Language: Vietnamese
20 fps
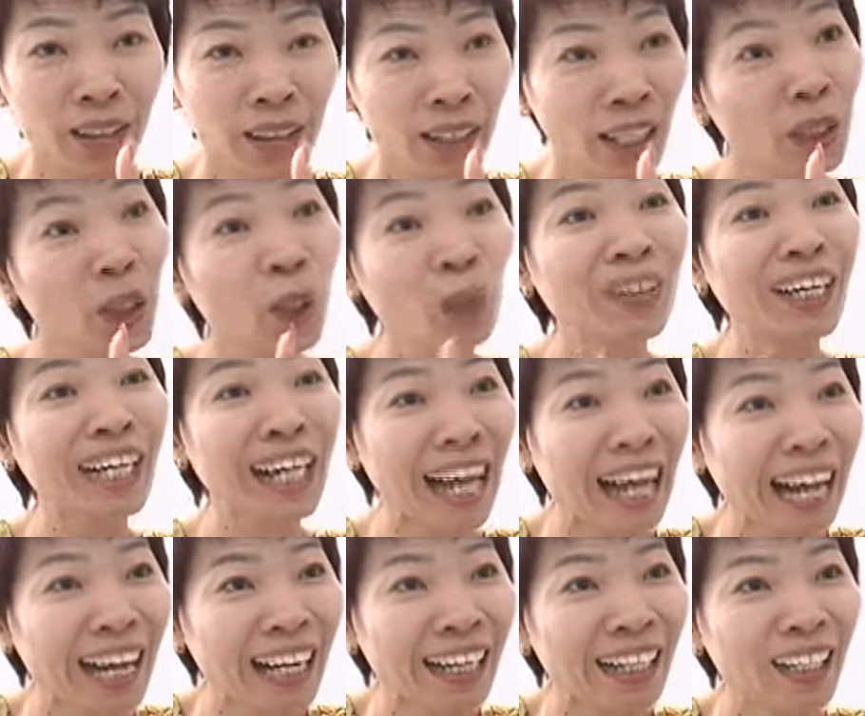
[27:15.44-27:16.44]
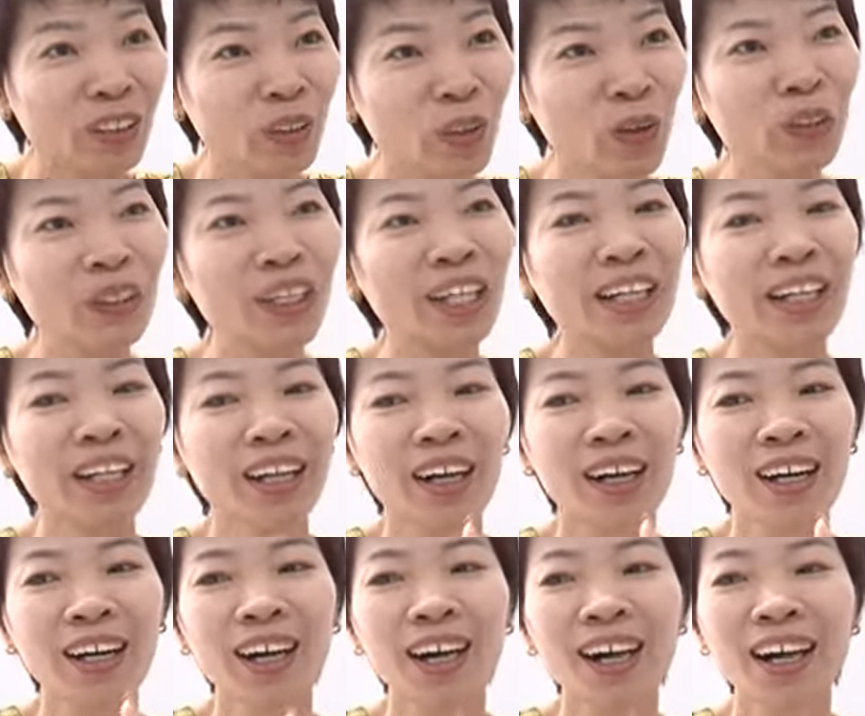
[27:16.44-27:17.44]
kết nối với khách hàng, tôi có thể
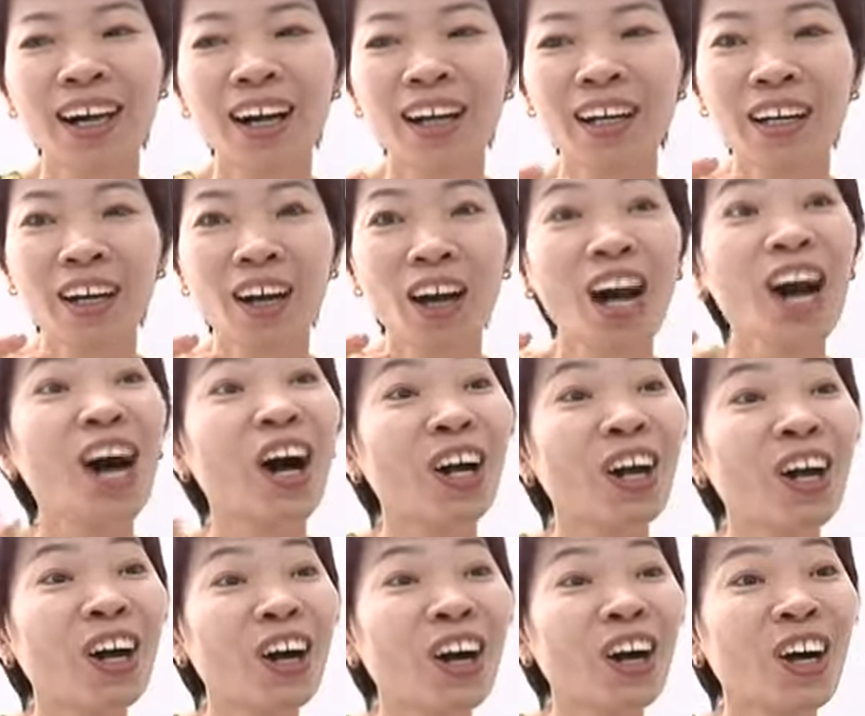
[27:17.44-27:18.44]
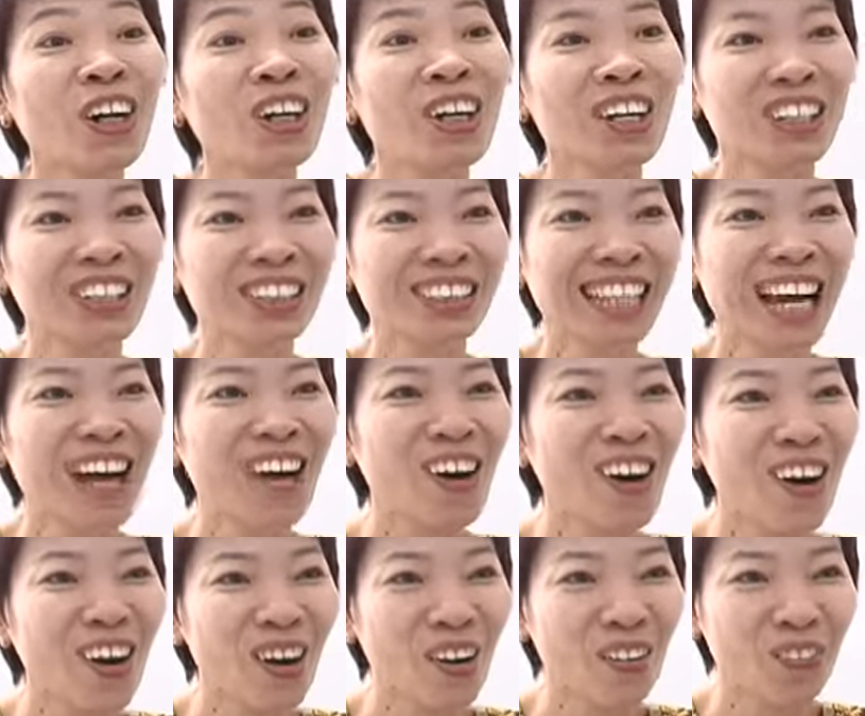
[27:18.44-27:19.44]
hỏi họ, chào
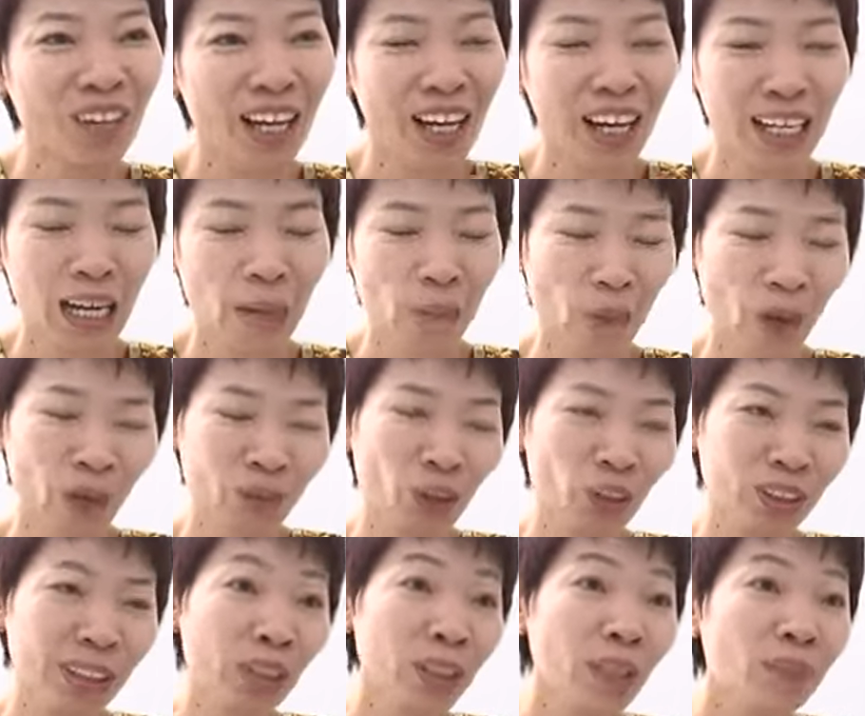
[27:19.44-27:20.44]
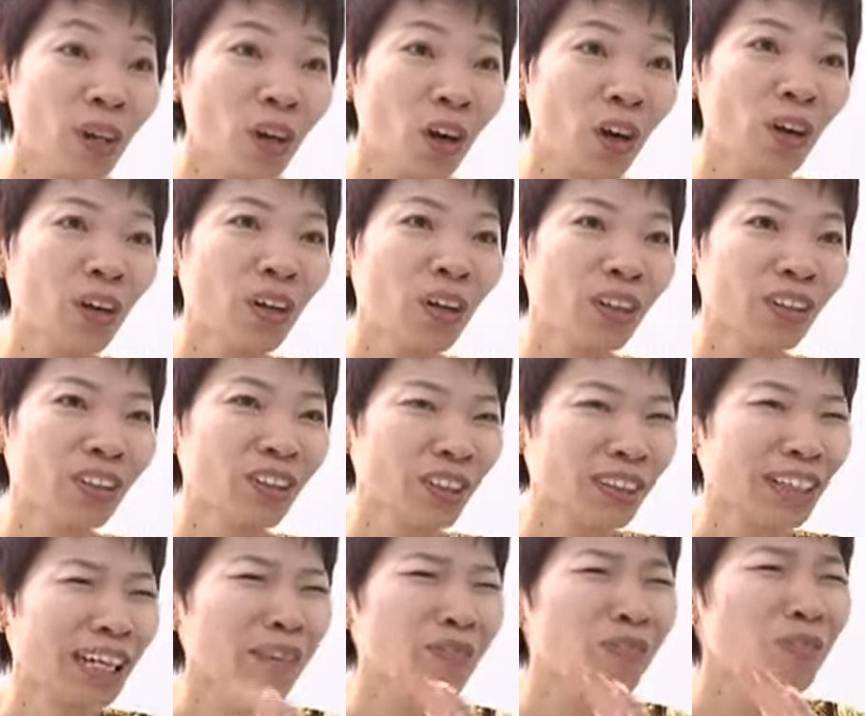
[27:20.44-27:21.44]
họ và làm quen với họ, giao tiếp với họ
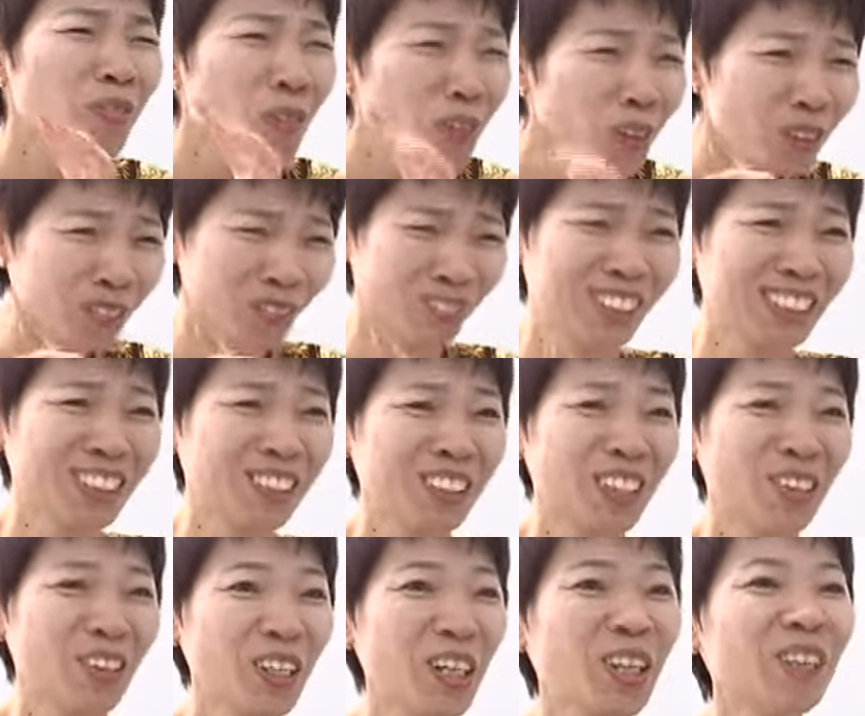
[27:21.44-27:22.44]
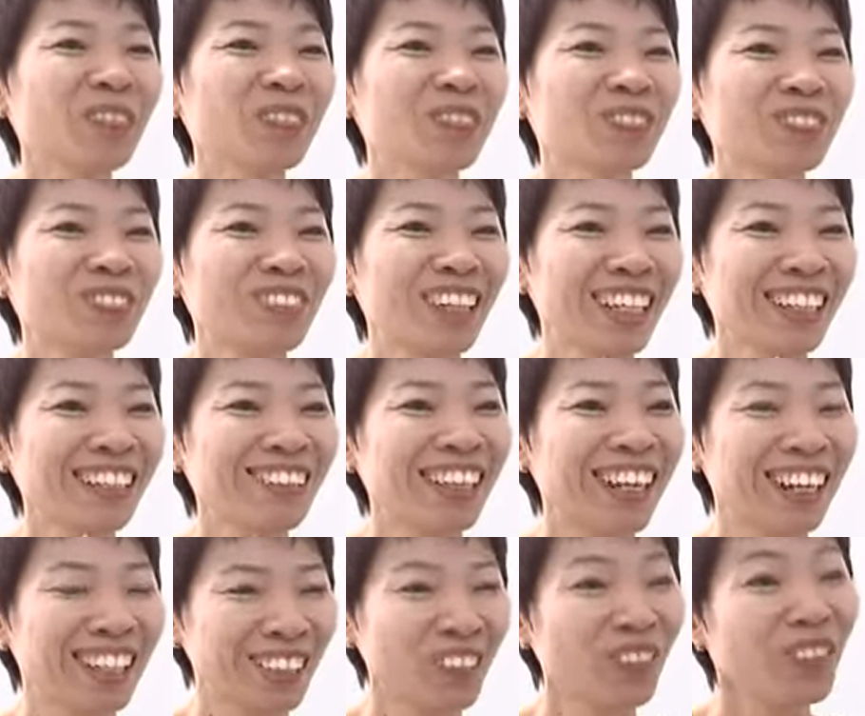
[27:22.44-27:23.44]
được 5 phút trong giao tiếp. Đấy cũng
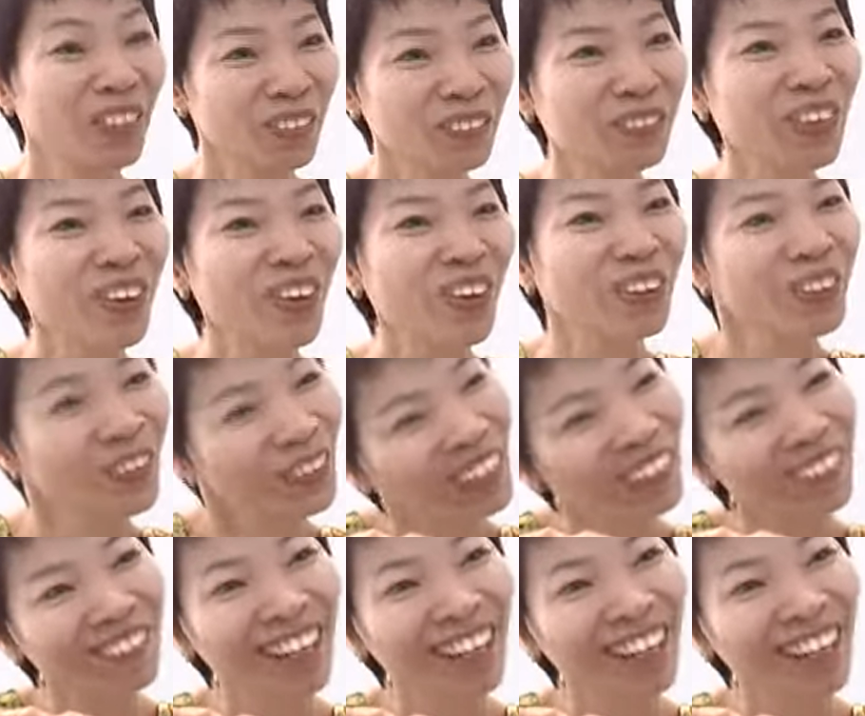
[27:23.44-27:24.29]
là tốt lắm rồi, tôi nghĩ